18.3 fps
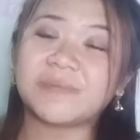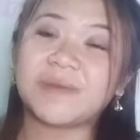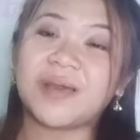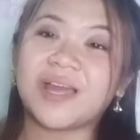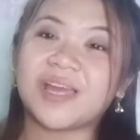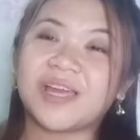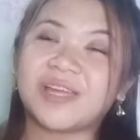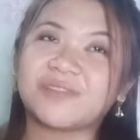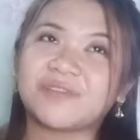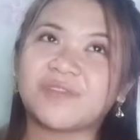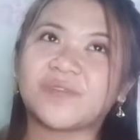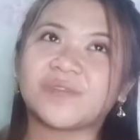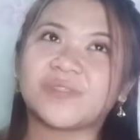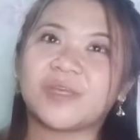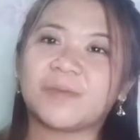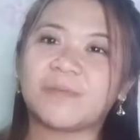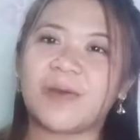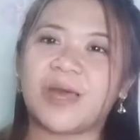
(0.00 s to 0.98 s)
mga gantong
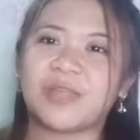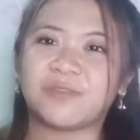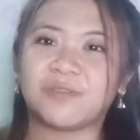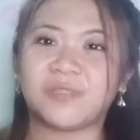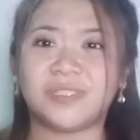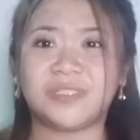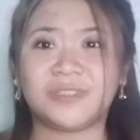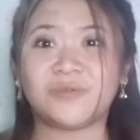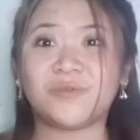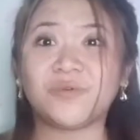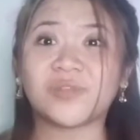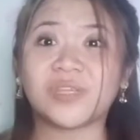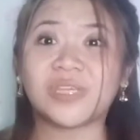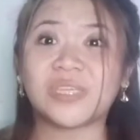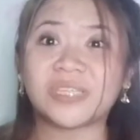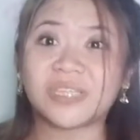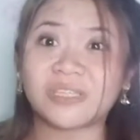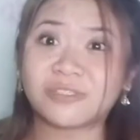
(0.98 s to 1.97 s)
sapatos is
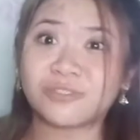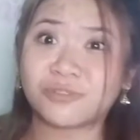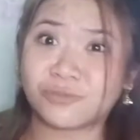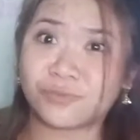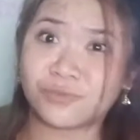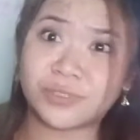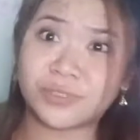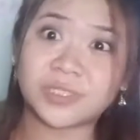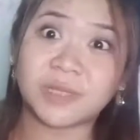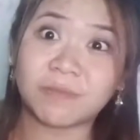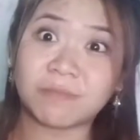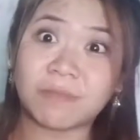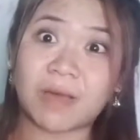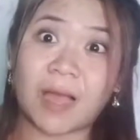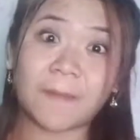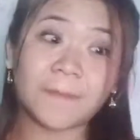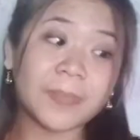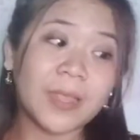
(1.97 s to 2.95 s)
Korean shoes, 'di
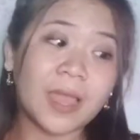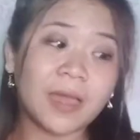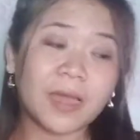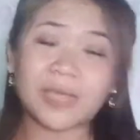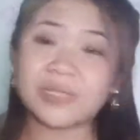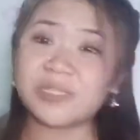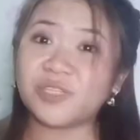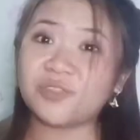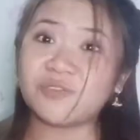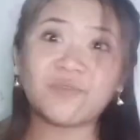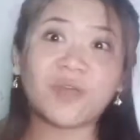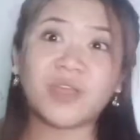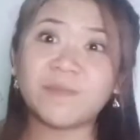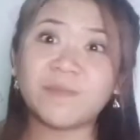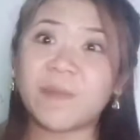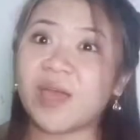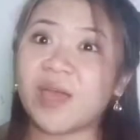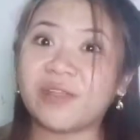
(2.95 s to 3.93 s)
ba? Kasi ito nga
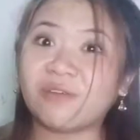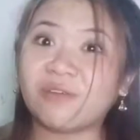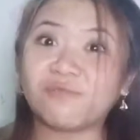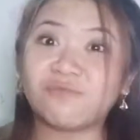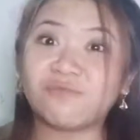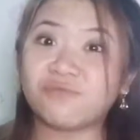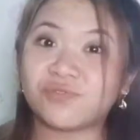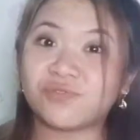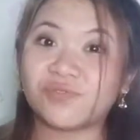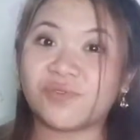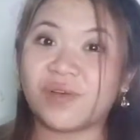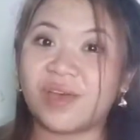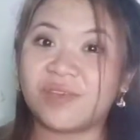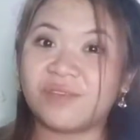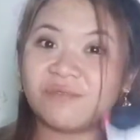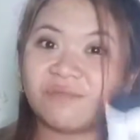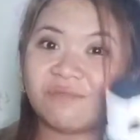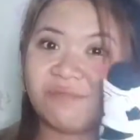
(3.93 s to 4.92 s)
yung mga nauuso
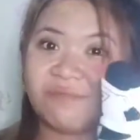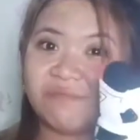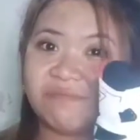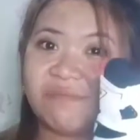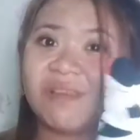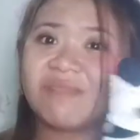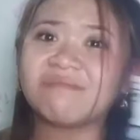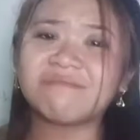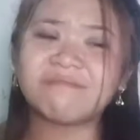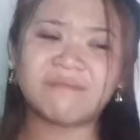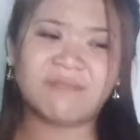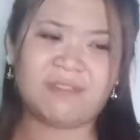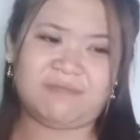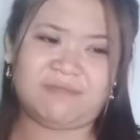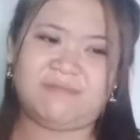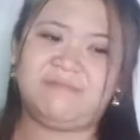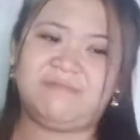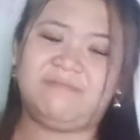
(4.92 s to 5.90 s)
ngayon. Ang oh, ganda.